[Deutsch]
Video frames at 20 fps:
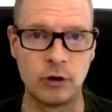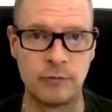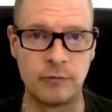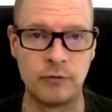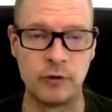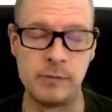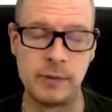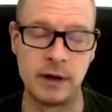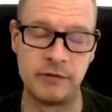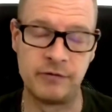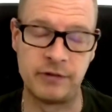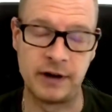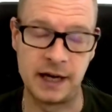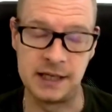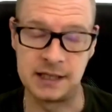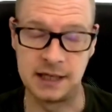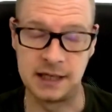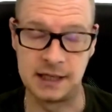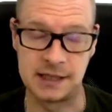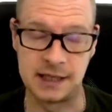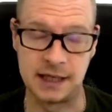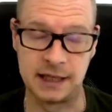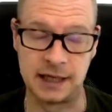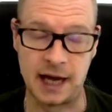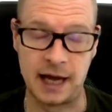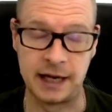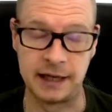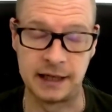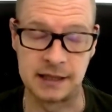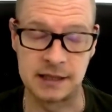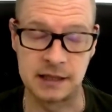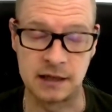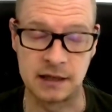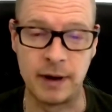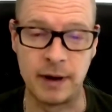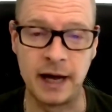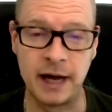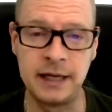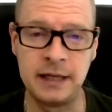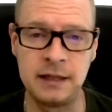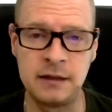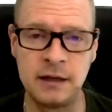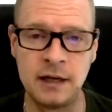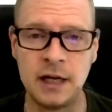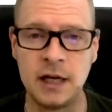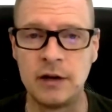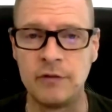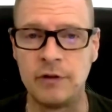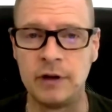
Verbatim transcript: obwohl man weiß, er ist anders gemeint,